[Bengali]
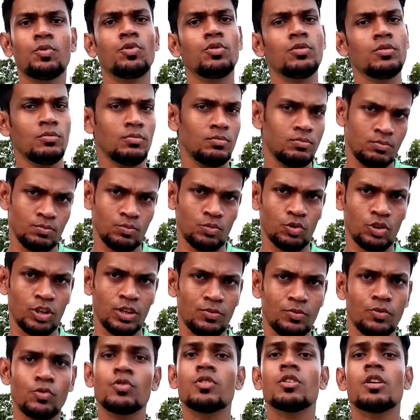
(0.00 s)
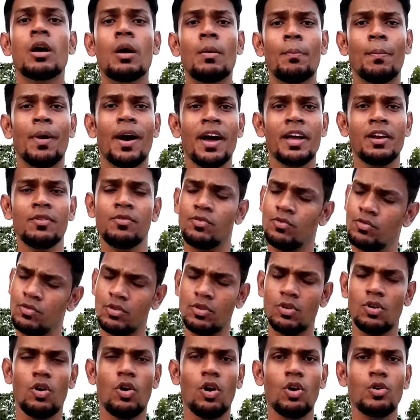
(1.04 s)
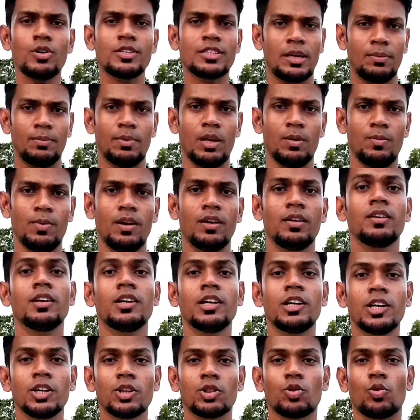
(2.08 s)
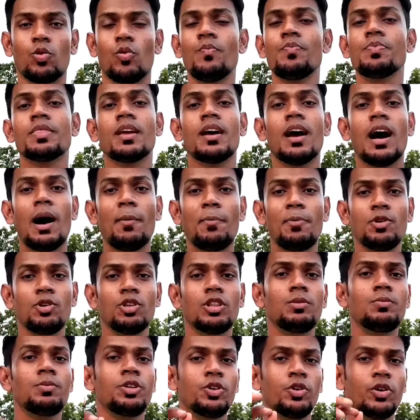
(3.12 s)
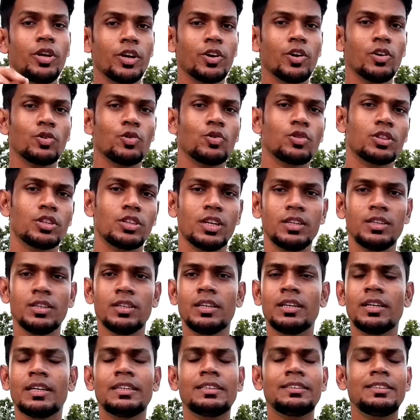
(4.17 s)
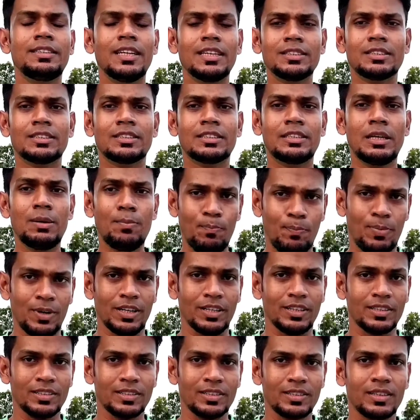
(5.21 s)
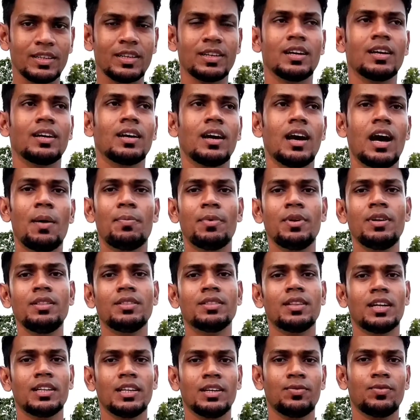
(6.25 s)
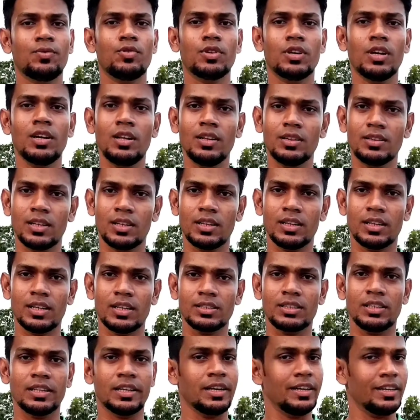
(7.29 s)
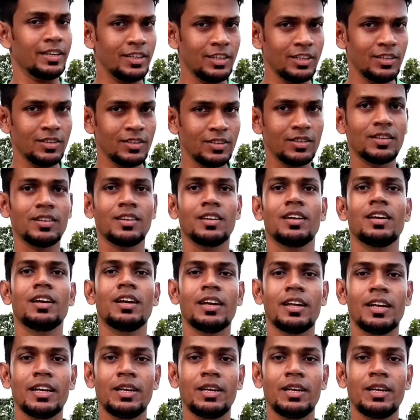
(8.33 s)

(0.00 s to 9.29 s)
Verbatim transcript: দিদির ফোন বোনের ফোন ভাইয়ের ফোন অলওয়েজ অ্যাভেলেবেল তো আপনি যদি ভিডিও রেকর্ড করতে চান জাস্ট সিম্পলি আপনি তাদের ফোনটা তাদের কাছ থেকে নিন